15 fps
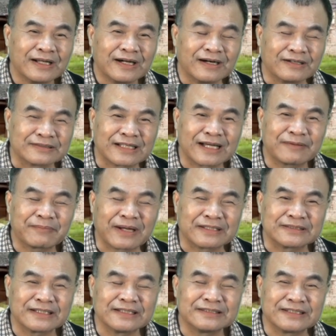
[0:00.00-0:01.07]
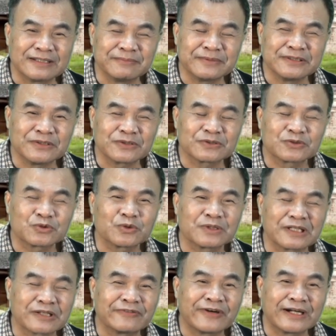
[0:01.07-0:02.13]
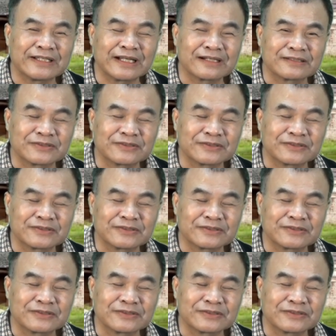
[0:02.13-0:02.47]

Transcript: 哦，他把这些钱币又做了一个花样。